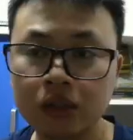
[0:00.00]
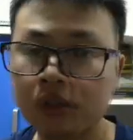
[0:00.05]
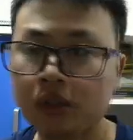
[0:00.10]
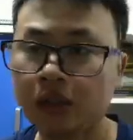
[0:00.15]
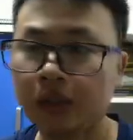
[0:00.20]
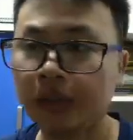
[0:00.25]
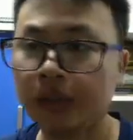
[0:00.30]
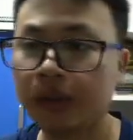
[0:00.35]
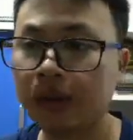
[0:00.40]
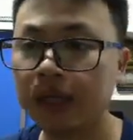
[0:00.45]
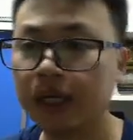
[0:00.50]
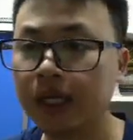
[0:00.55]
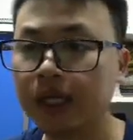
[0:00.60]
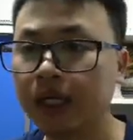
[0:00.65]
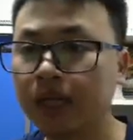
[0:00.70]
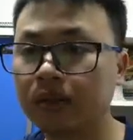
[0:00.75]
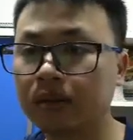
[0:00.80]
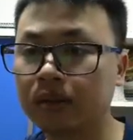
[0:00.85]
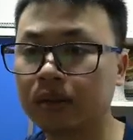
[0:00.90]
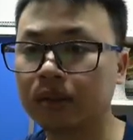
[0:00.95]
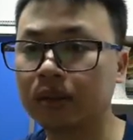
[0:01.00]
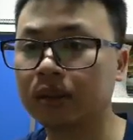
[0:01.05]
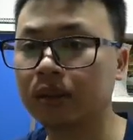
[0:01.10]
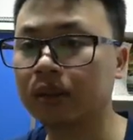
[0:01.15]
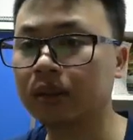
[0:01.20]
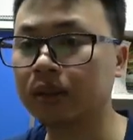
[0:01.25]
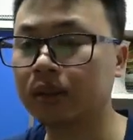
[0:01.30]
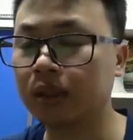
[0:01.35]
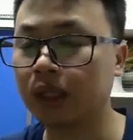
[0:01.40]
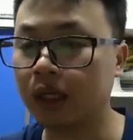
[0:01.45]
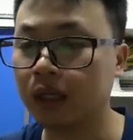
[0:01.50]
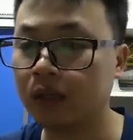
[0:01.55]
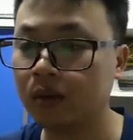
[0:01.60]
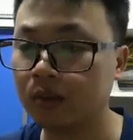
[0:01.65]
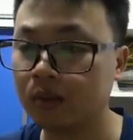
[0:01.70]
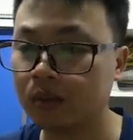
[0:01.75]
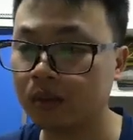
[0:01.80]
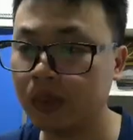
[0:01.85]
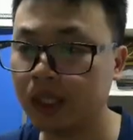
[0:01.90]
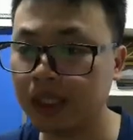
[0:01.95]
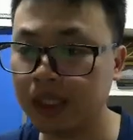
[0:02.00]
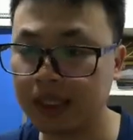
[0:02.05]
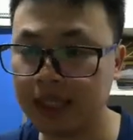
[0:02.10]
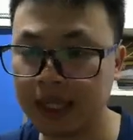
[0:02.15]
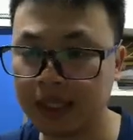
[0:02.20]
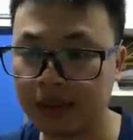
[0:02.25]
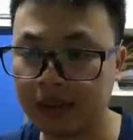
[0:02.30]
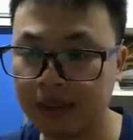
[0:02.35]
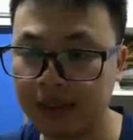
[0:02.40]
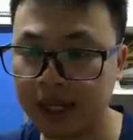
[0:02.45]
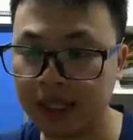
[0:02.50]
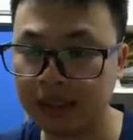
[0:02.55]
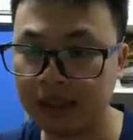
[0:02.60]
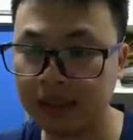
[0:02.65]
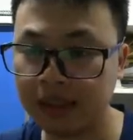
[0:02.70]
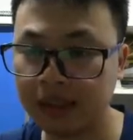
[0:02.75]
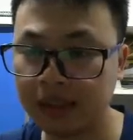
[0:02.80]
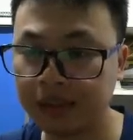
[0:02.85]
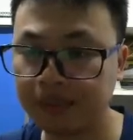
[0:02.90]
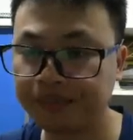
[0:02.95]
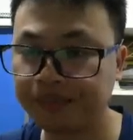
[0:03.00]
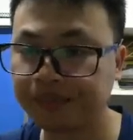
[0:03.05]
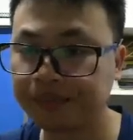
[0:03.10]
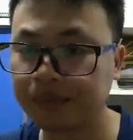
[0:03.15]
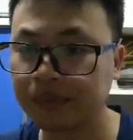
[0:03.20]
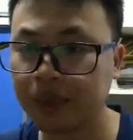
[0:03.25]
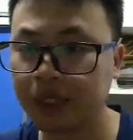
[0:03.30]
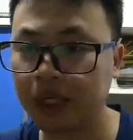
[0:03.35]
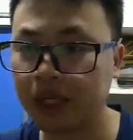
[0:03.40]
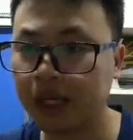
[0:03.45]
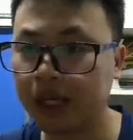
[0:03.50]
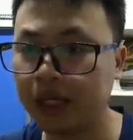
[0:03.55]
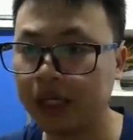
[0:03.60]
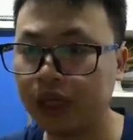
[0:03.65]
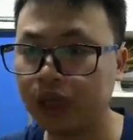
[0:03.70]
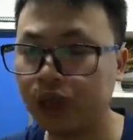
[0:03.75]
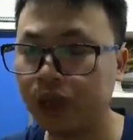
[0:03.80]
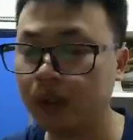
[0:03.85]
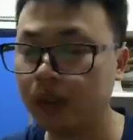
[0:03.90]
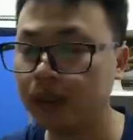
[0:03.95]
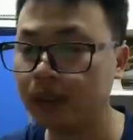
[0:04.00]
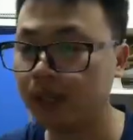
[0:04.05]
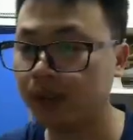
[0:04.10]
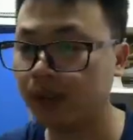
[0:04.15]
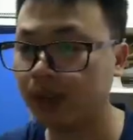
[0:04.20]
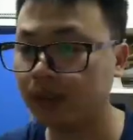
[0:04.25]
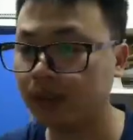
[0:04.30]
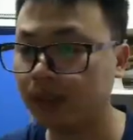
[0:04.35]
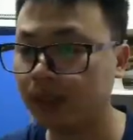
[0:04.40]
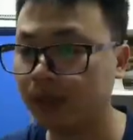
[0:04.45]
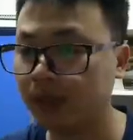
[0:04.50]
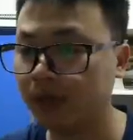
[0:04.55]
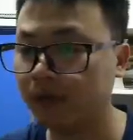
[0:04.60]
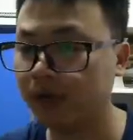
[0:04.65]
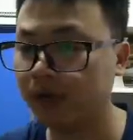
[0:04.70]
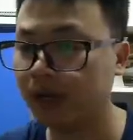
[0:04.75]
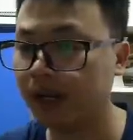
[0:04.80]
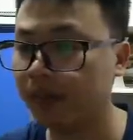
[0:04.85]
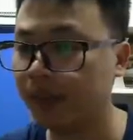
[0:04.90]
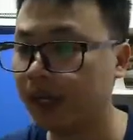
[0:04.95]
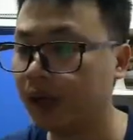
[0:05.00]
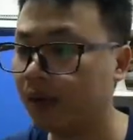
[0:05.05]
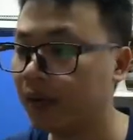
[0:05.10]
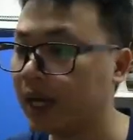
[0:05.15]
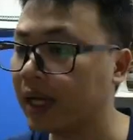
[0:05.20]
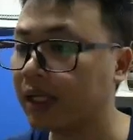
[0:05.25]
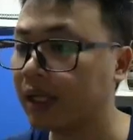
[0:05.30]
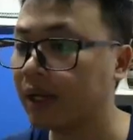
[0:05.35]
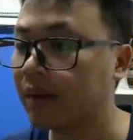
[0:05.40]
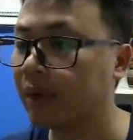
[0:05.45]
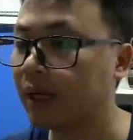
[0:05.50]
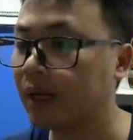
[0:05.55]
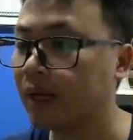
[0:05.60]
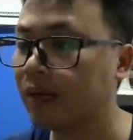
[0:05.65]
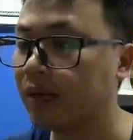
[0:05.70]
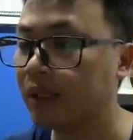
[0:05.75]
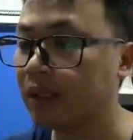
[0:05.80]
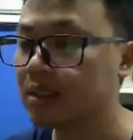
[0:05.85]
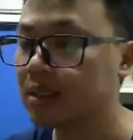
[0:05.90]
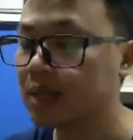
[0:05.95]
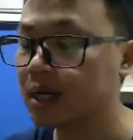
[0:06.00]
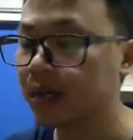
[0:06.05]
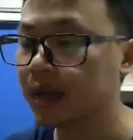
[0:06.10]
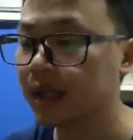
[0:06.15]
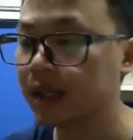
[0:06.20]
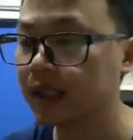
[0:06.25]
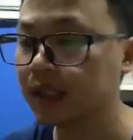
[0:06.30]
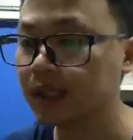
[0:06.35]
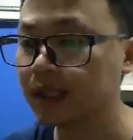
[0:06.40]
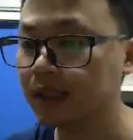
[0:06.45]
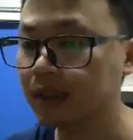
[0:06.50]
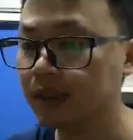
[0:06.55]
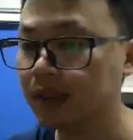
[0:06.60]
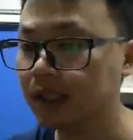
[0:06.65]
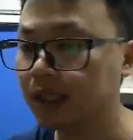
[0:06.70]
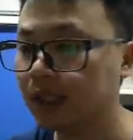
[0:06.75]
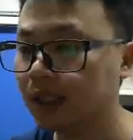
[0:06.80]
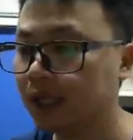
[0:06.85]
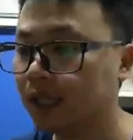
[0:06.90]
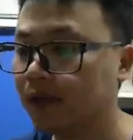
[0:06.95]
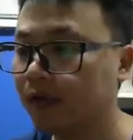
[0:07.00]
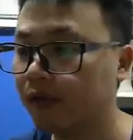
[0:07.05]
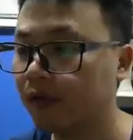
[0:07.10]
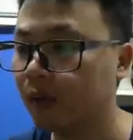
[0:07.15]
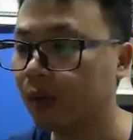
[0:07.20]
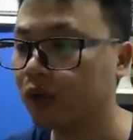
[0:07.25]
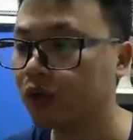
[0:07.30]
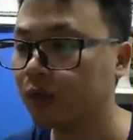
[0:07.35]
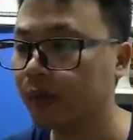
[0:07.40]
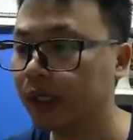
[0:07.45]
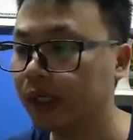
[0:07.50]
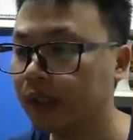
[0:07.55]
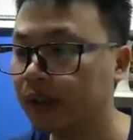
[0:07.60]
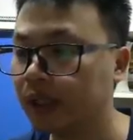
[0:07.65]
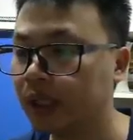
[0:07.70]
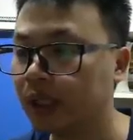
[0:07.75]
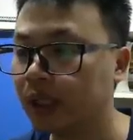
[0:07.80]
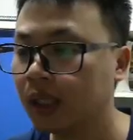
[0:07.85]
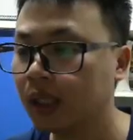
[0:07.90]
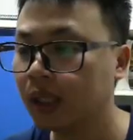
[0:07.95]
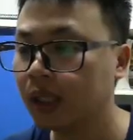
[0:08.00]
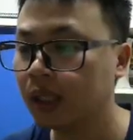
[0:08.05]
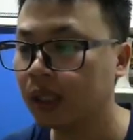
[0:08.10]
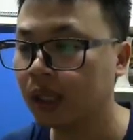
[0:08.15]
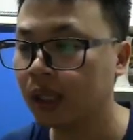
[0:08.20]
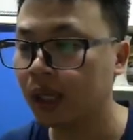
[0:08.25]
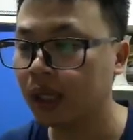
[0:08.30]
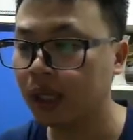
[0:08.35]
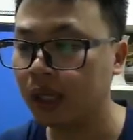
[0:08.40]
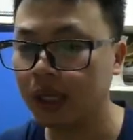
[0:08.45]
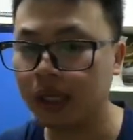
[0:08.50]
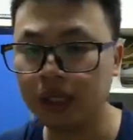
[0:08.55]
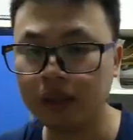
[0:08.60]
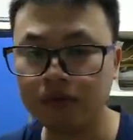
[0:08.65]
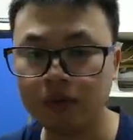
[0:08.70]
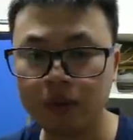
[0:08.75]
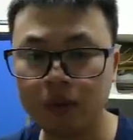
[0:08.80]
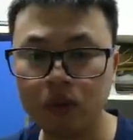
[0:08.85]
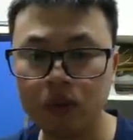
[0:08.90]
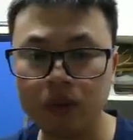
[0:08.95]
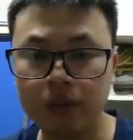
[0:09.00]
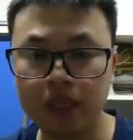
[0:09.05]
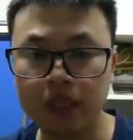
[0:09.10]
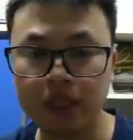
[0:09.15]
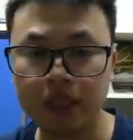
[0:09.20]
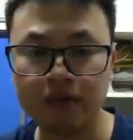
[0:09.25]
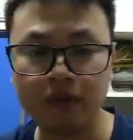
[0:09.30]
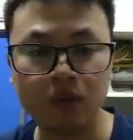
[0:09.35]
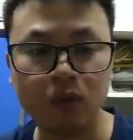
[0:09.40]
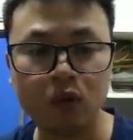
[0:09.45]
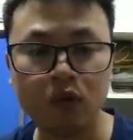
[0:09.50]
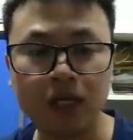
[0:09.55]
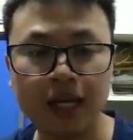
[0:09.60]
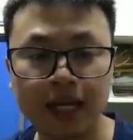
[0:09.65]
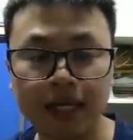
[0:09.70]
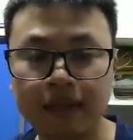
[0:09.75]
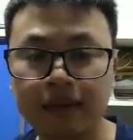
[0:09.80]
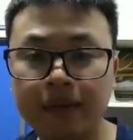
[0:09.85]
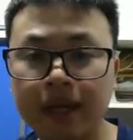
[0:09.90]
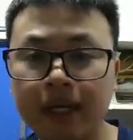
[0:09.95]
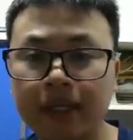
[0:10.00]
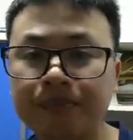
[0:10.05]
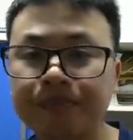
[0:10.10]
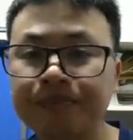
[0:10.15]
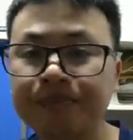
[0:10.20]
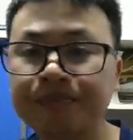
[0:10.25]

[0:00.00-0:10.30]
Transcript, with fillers: chúng ta bắt đầu nhé để không mất thời gian của các bạn nữa cái chuỗi 6 ác thì mình vẫn làm đều đặn các bạn nào cần 6 ác thì cứ nhắn tin vào Facebook cho mình à, link Facebook của mình ở phần mô tả các bạn